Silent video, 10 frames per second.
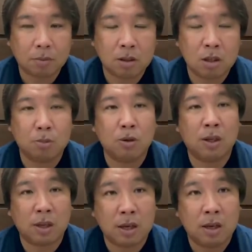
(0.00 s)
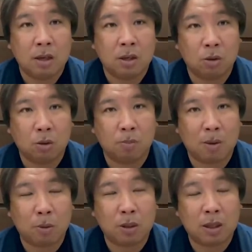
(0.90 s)
自分もね、の
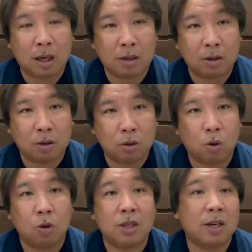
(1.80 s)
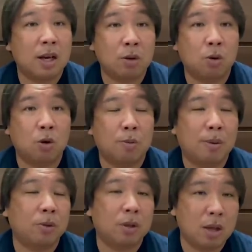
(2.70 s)
守ってたところじゃないところを
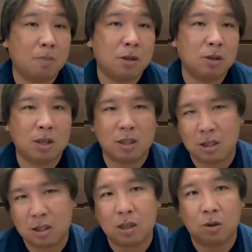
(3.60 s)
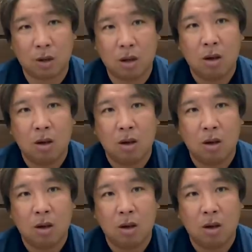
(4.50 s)
守ってね、ミスした GG のね、